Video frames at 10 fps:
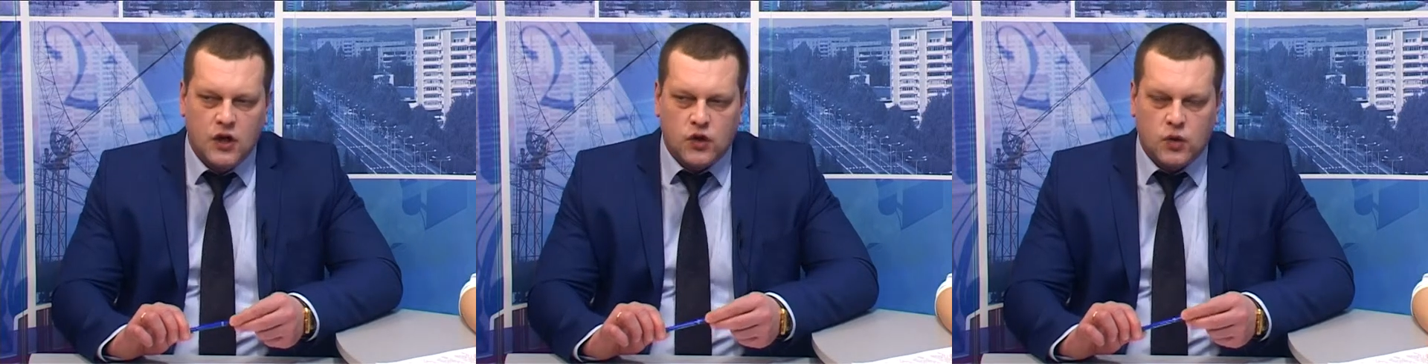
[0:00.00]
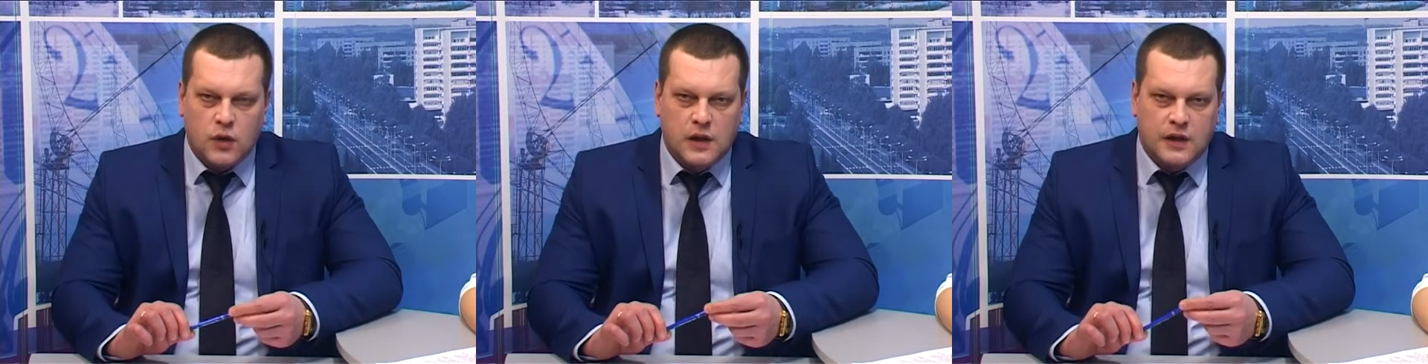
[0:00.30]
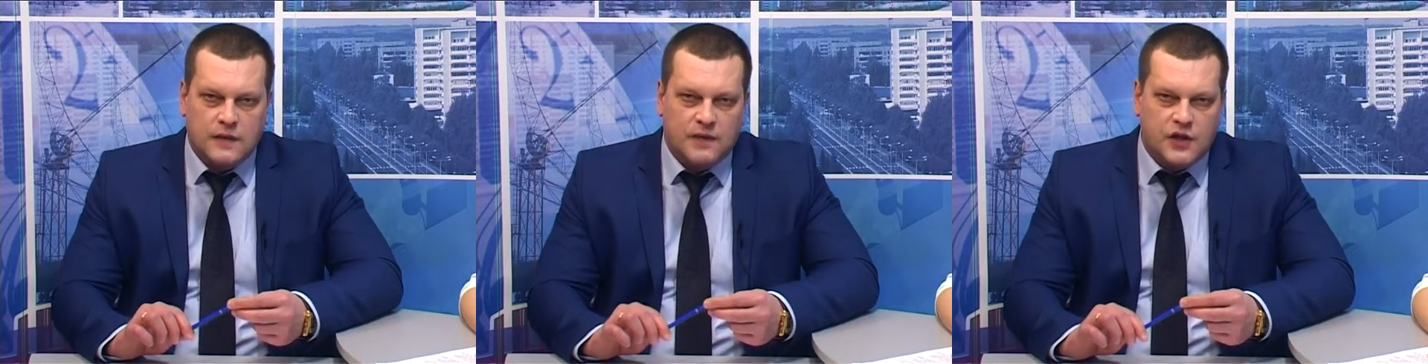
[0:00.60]
Что для
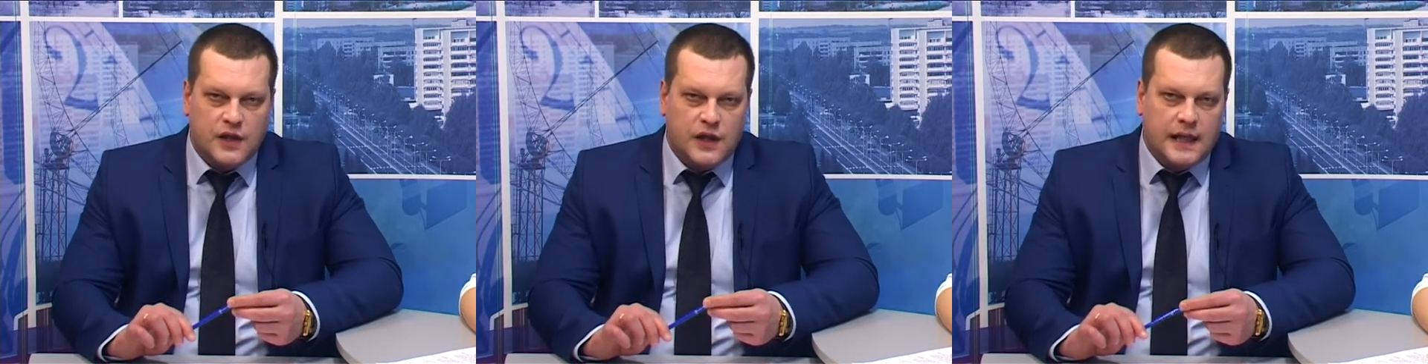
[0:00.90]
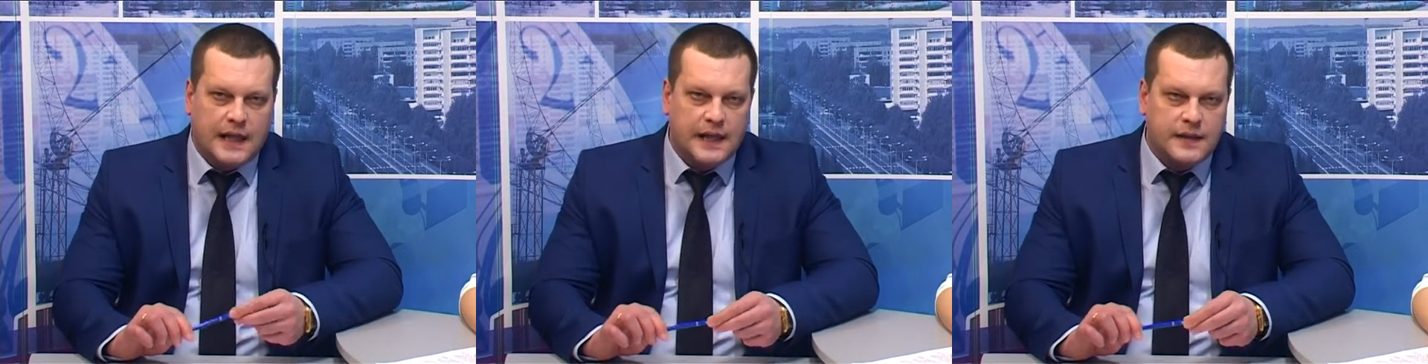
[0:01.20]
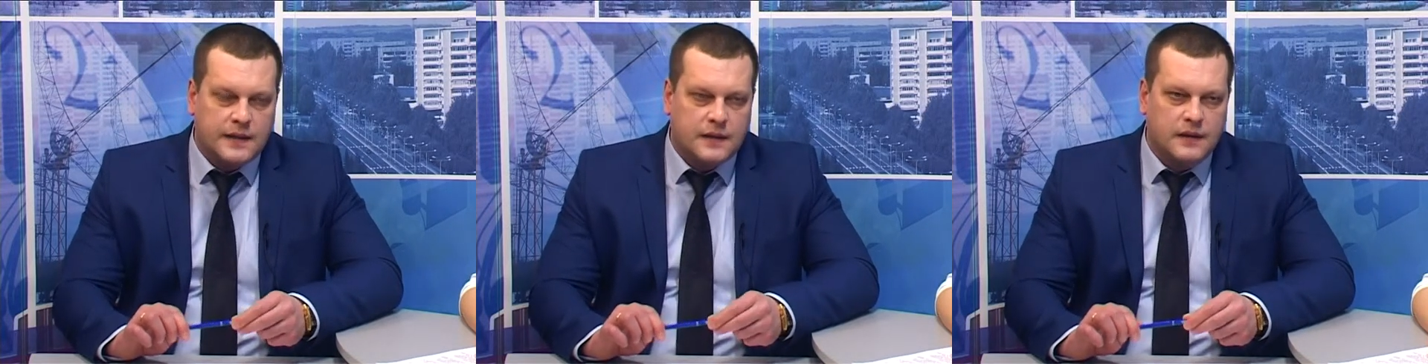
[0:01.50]
нас важнее,
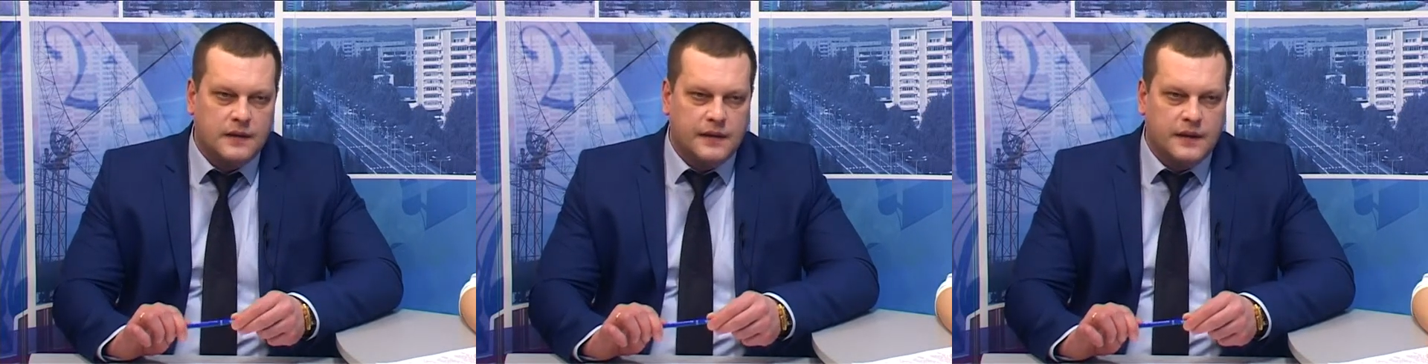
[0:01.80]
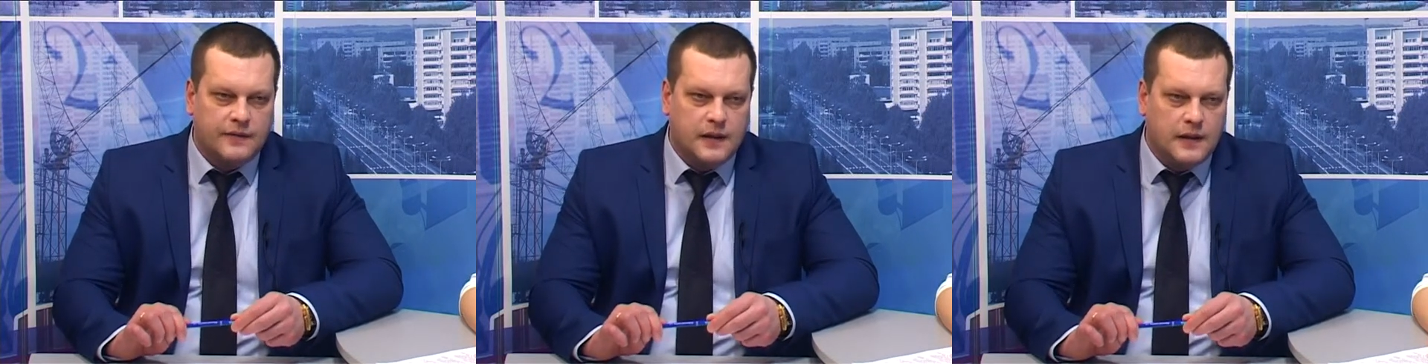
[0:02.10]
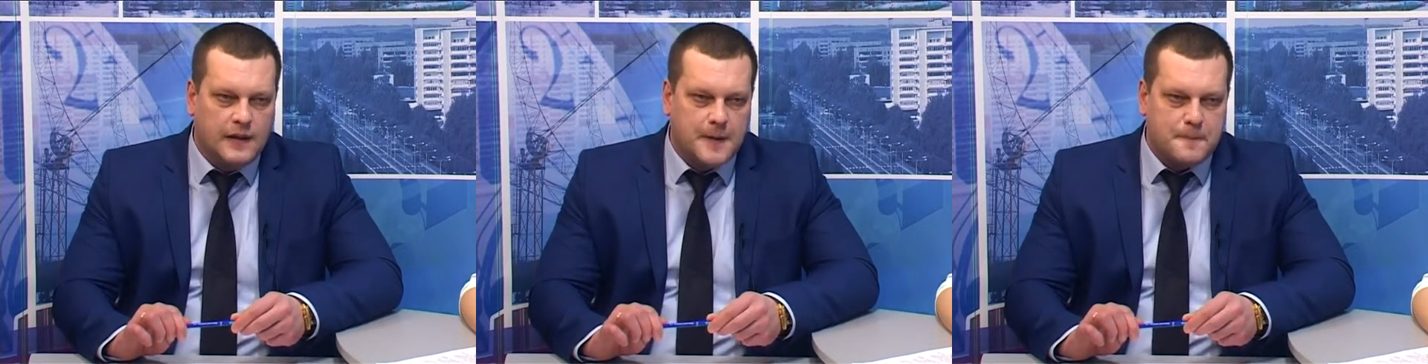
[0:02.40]
риск
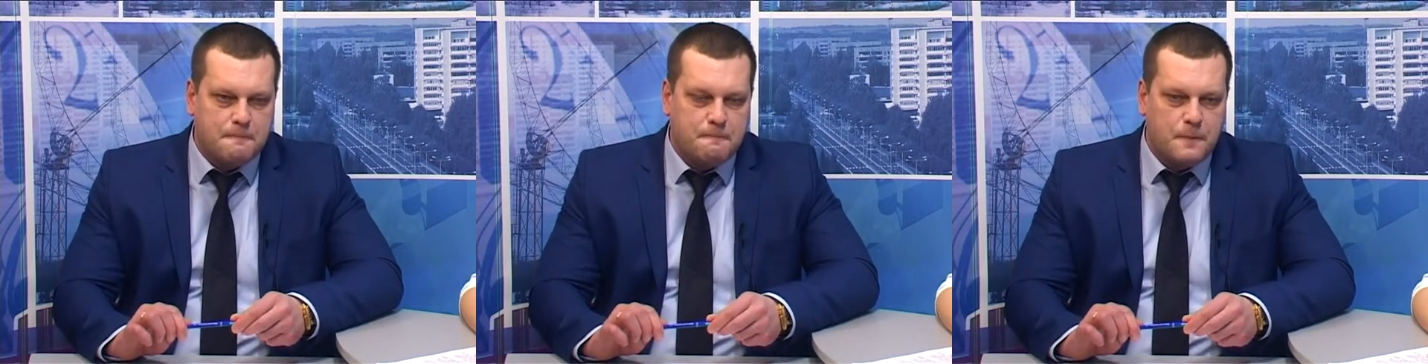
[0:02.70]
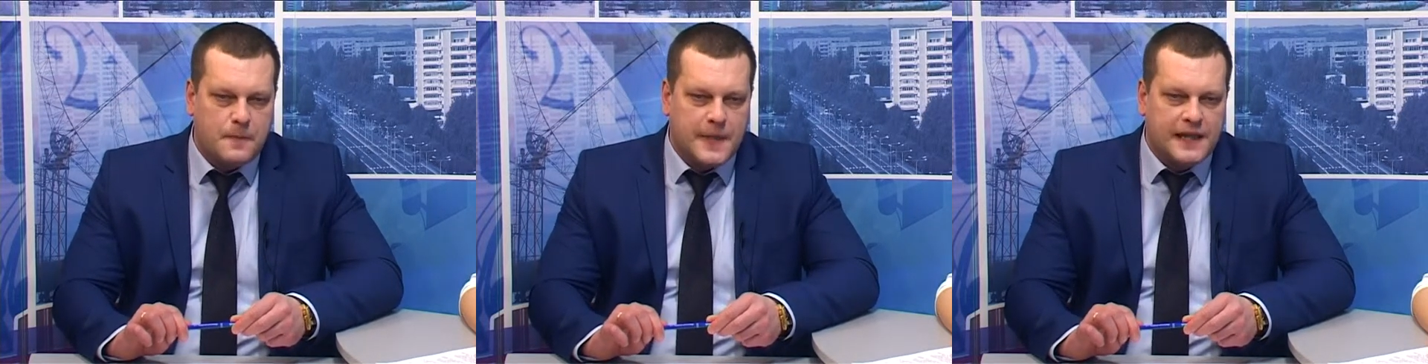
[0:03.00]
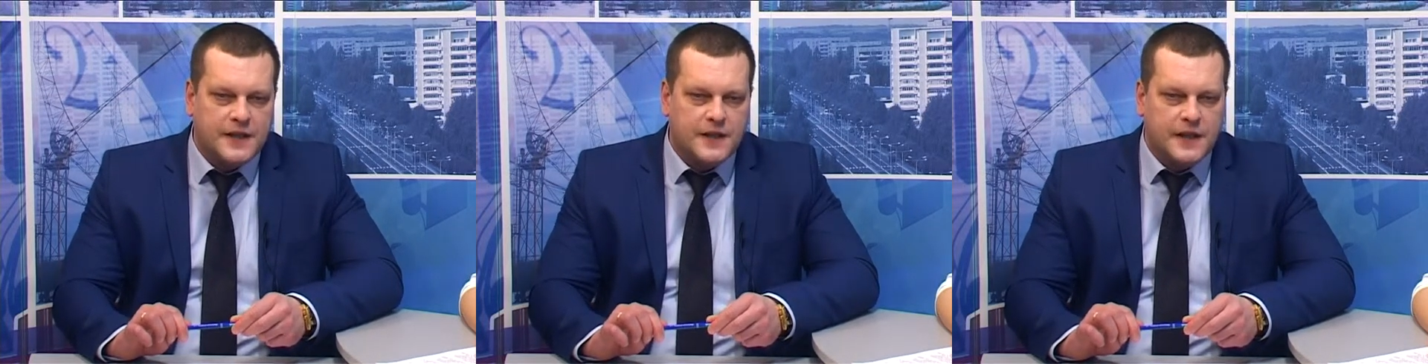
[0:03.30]
действительно
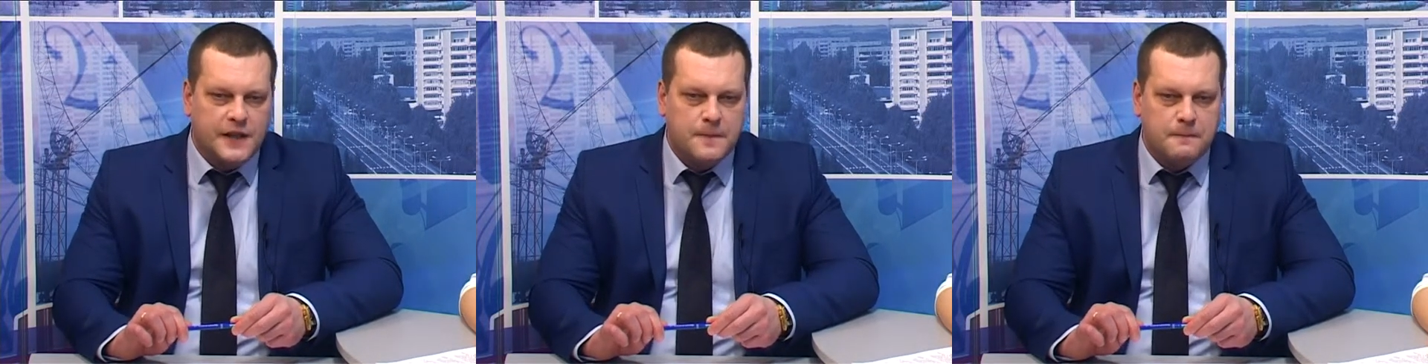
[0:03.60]
нанести